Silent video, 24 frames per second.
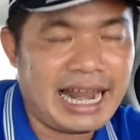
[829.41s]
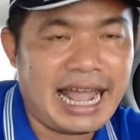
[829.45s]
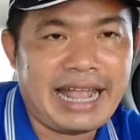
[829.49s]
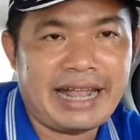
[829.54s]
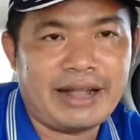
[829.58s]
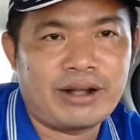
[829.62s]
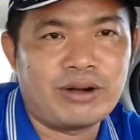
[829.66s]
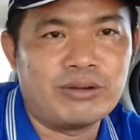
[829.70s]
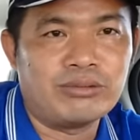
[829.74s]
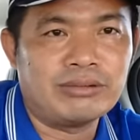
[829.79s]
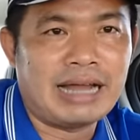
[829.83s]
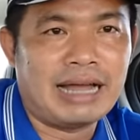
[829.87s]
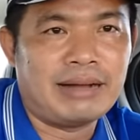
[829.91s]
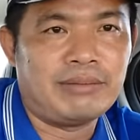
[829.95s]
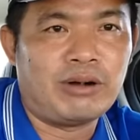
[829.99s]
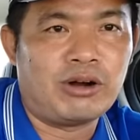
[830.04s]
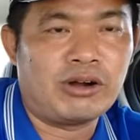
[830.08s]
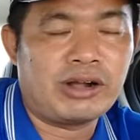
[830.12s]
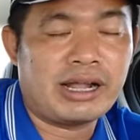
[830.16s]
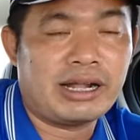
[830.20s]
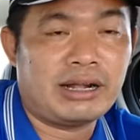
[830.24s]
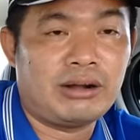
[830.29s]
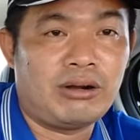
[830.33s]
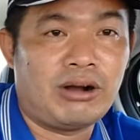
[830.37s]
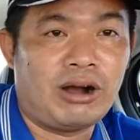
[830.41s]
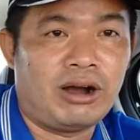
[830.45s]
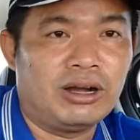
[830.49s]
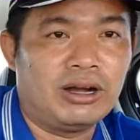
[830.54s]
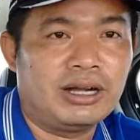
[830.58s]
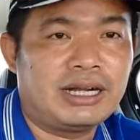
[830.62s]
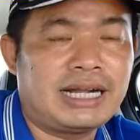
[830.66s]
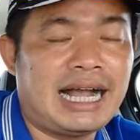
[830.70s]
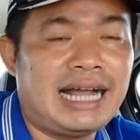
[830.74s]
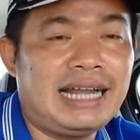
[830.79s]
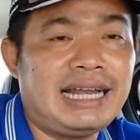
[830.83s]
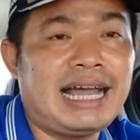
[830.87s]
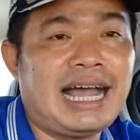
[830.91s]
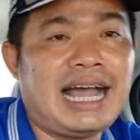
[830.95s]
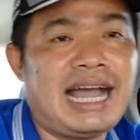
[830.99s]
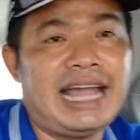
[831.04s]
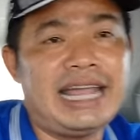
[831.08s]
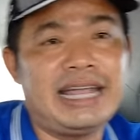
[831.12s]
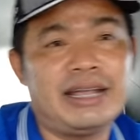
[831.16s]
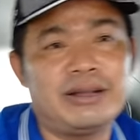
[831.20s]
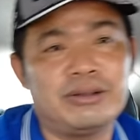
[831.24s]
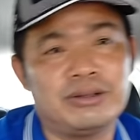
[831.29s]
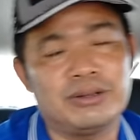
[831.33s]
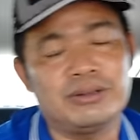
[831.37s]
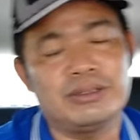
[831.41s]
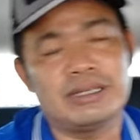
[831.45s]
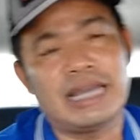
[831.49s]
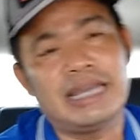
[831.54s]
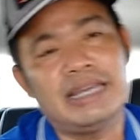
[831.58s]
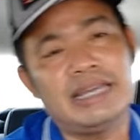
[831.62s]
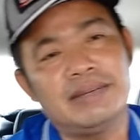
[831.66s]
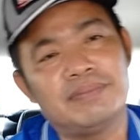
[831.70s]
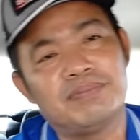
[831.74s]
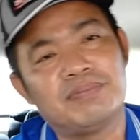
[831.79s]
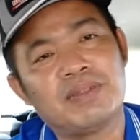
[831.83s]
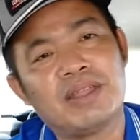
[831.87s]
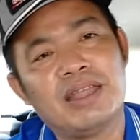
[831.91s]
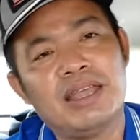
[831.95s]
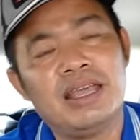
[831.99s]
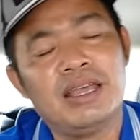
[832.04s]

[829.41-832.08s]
thì đây cũng là một cái câu hỏi khá là hay của chú chị